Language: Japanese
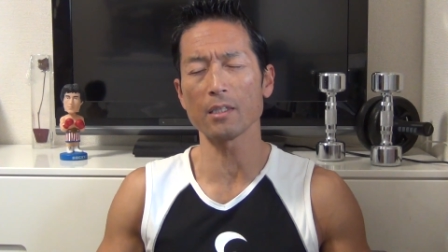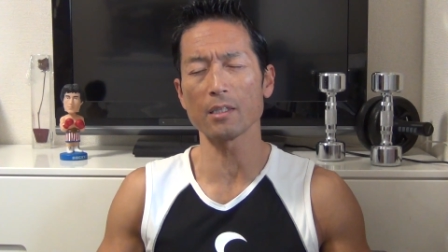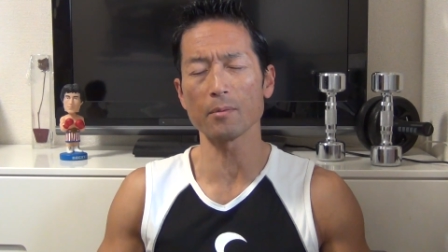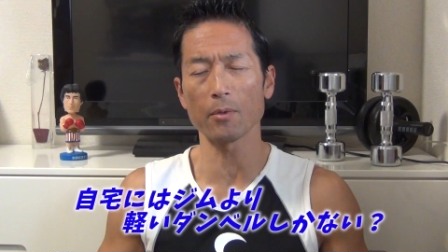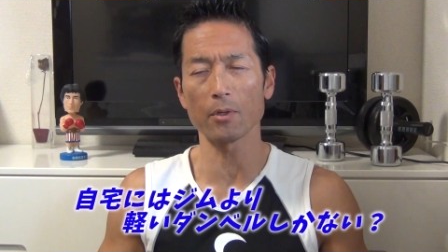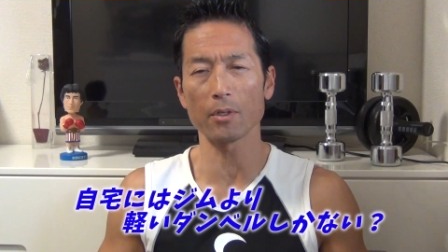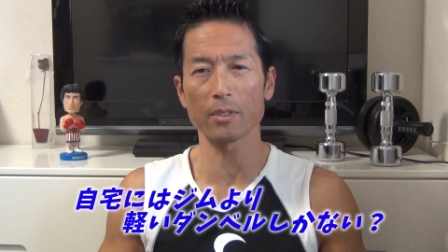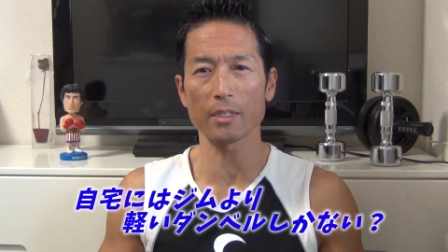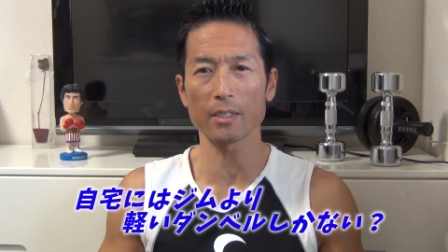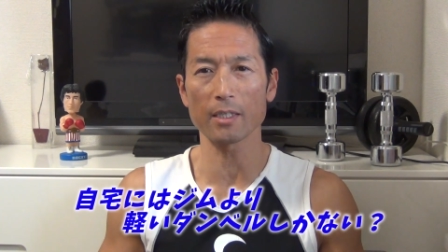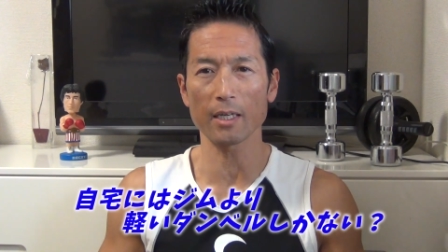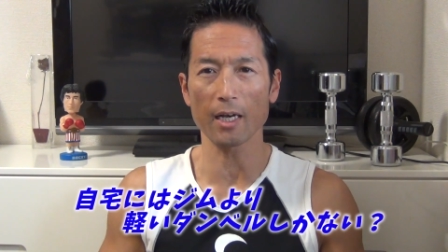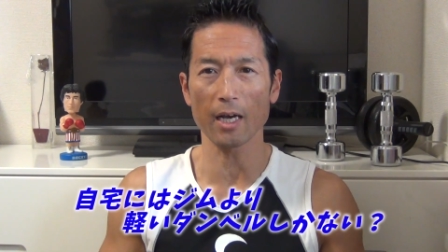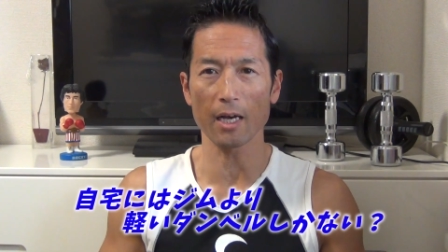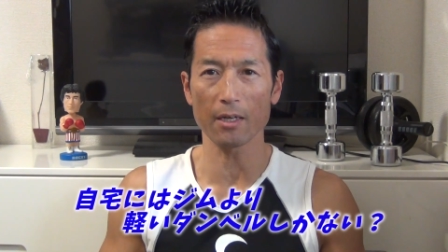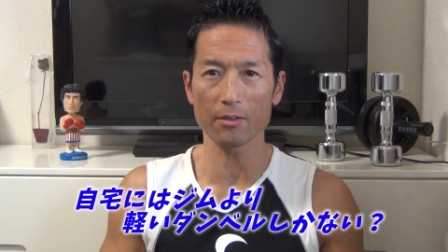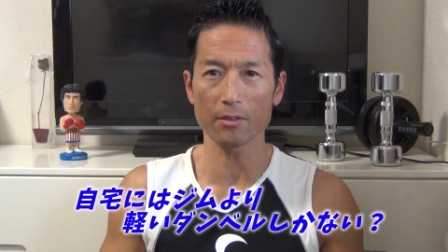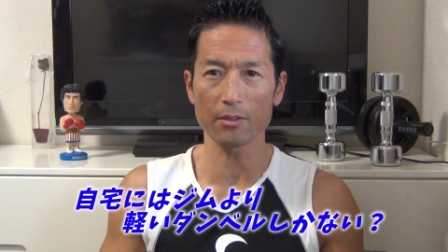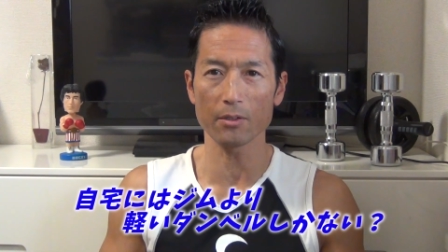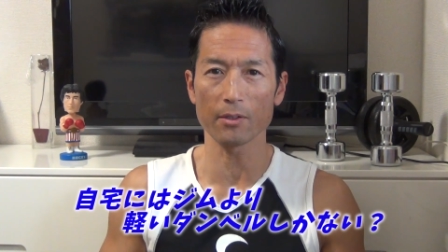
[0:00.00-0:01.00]
いつもより全然
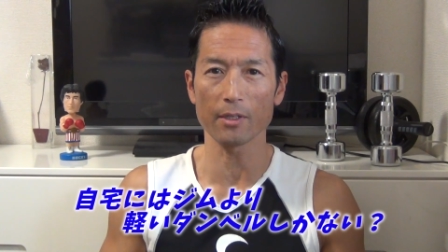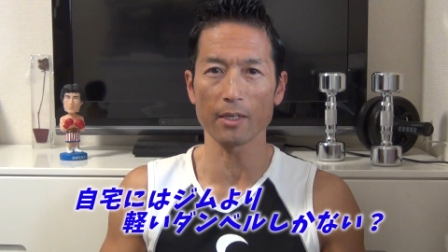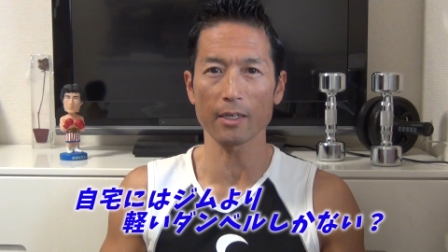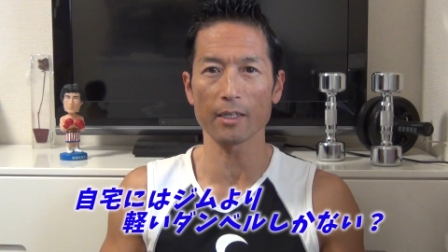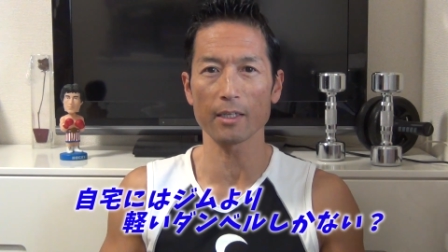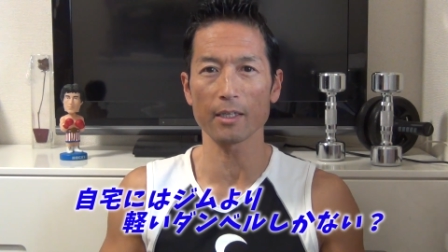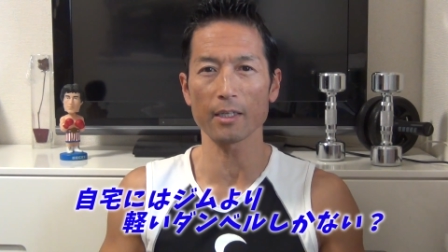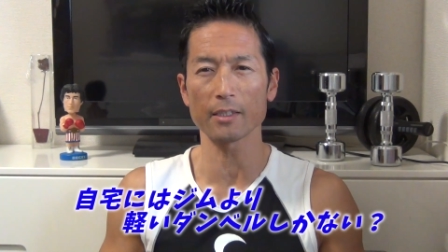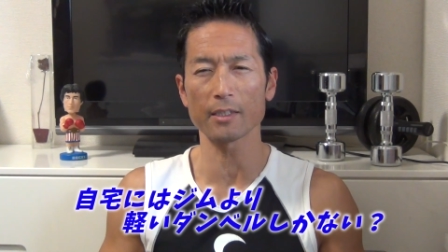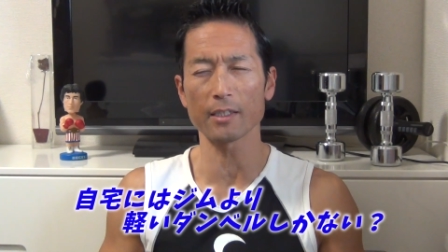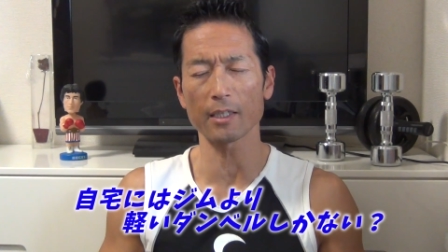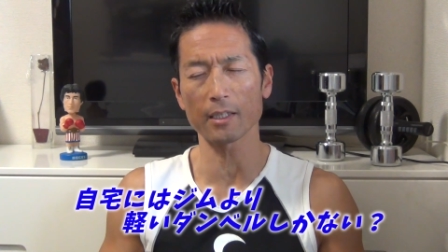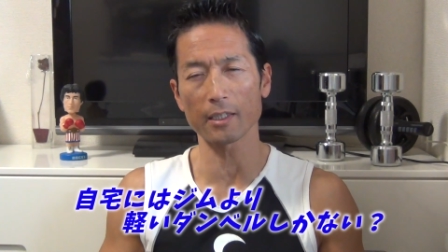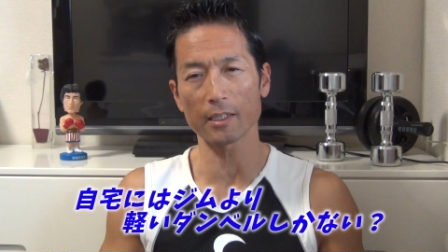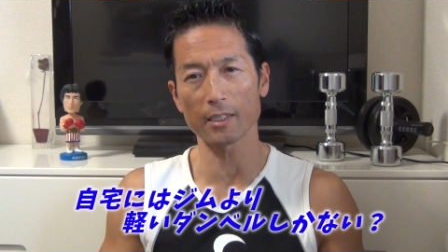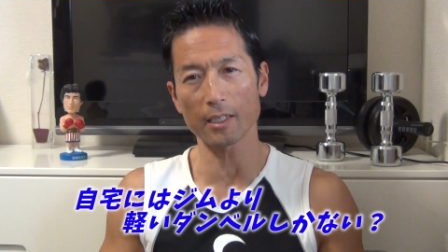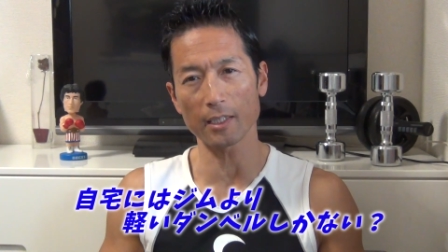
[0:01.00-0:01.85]
軽いよ、なかなか効